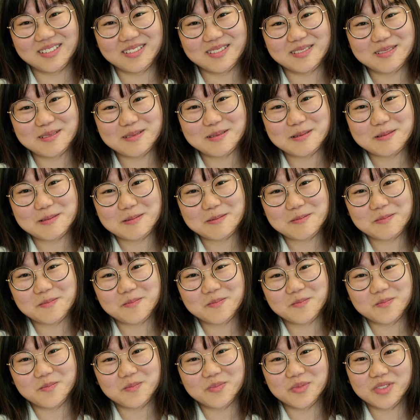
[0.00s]
โค้ชแฟมลี่ไม่
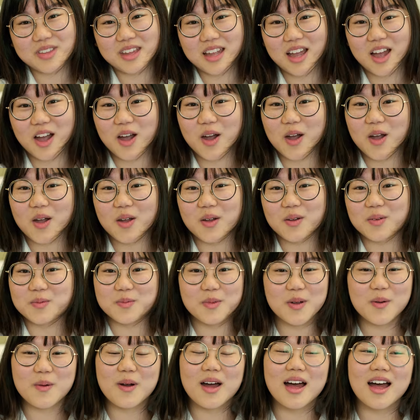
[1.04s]
ว่าเลยเหรอ นอนดึก
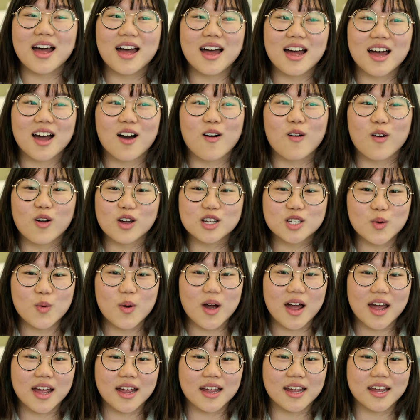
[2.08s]
ไม่ว่าเขาก็ช่
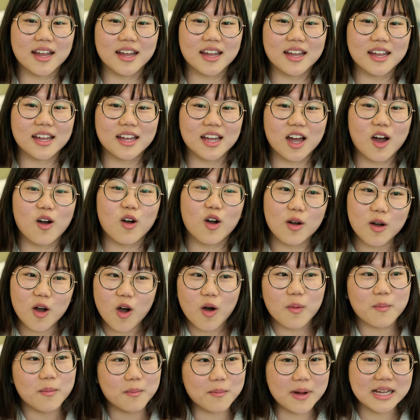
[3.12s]
วย เขาก็
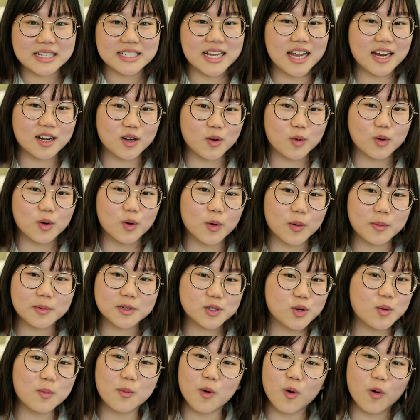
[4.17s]
มาเช็คทุ
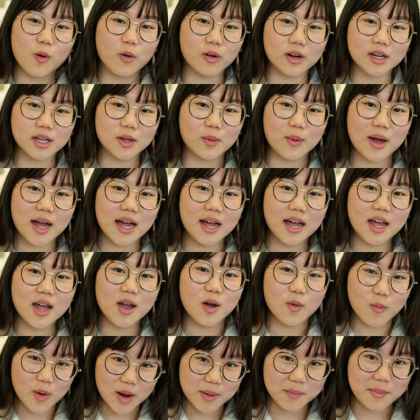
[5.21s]
กๆ ชั่วโมงเลยว่า
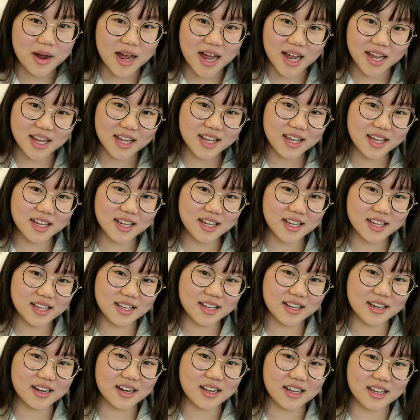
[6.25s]
ไหวไหม
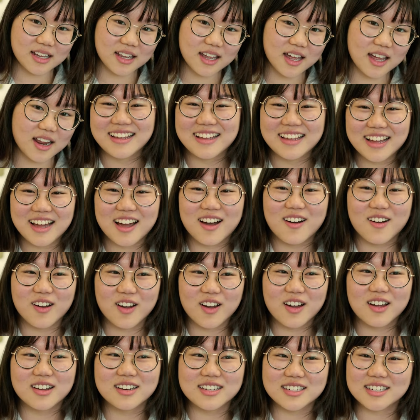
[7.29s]
อะไรเงี้ย เขา
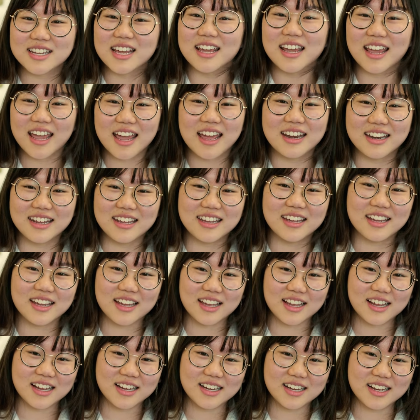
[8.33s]
ก็เทคแคร์ดี
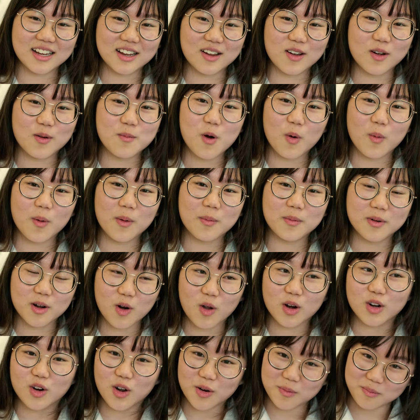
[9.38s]
เขาก็บอกว่า
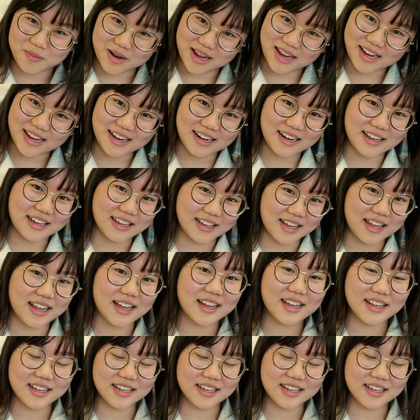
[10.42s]
นอนก่อนไหมอะไรเงี้ย